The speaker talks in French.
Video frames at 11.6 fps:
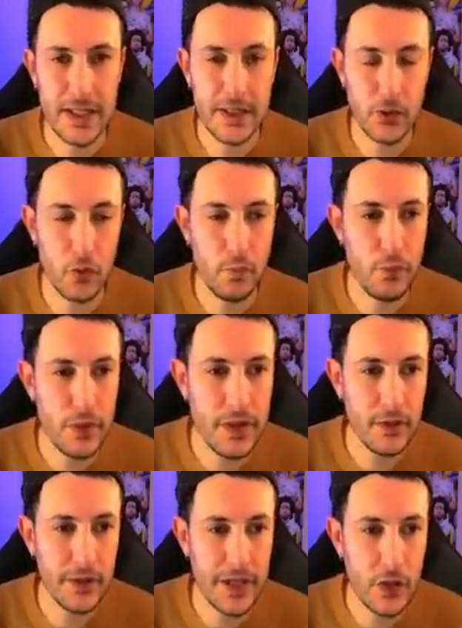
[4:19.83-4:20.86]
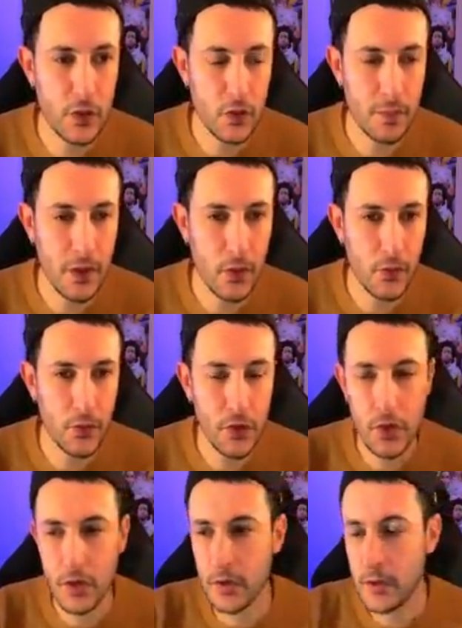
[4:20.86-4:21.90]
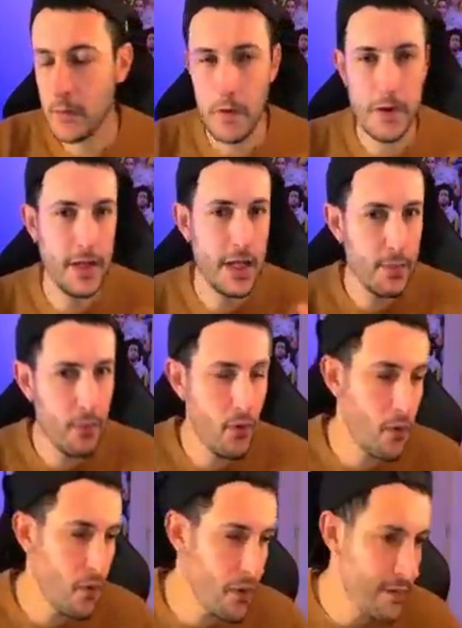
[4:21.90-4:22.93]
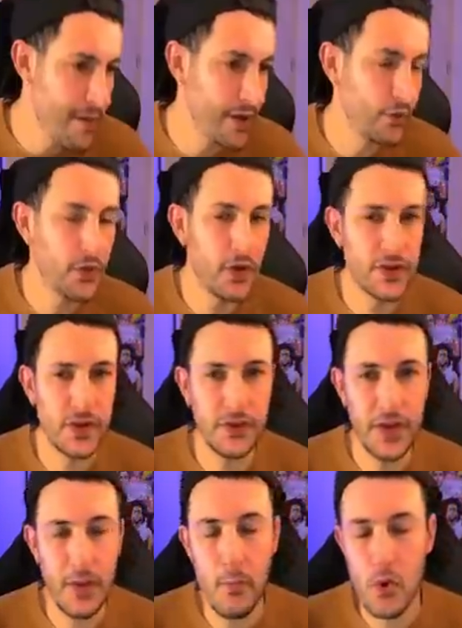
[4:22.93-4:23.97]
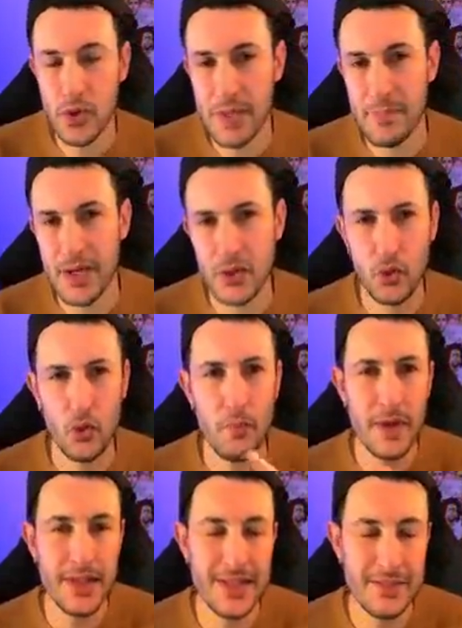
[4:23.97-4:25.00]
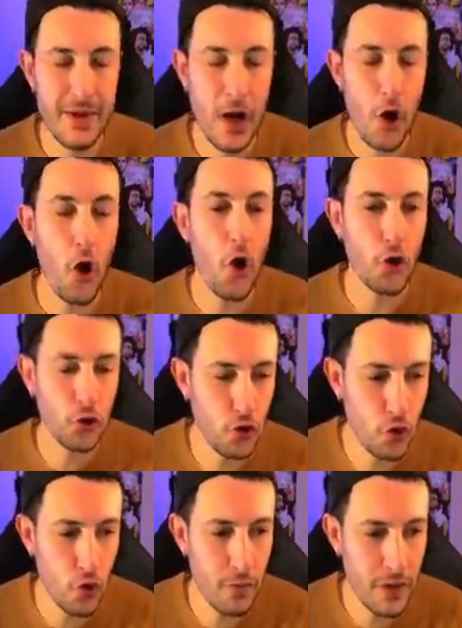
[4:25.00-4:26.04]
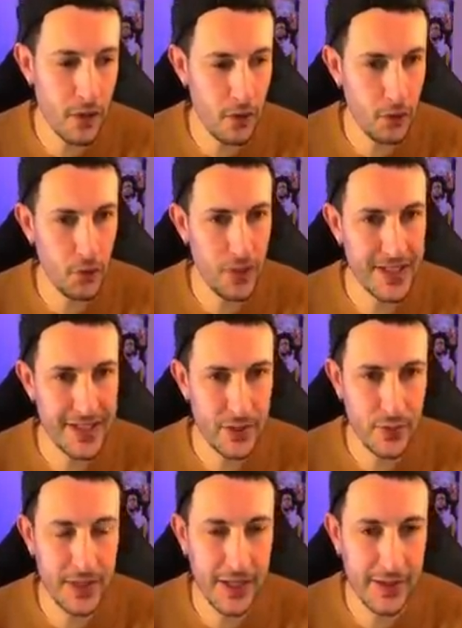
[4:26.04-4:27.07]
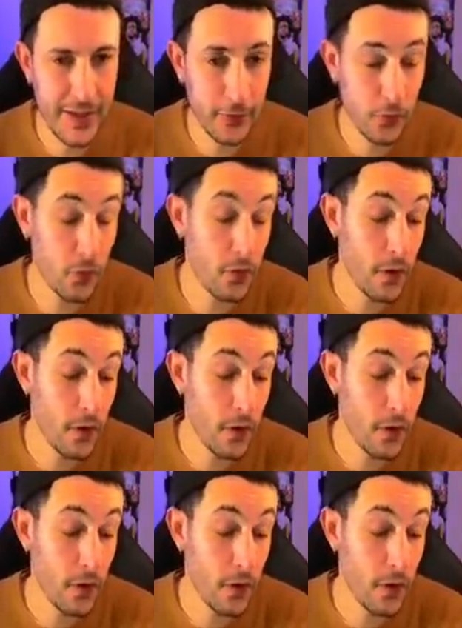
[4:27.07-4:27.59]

Hein. Depuis euh, qu'il a eu son ballon d'or, il est bon, il marque de temps en temps, on n'est pas sur le Benzema hors du commun euh, de la saison dernière. Donc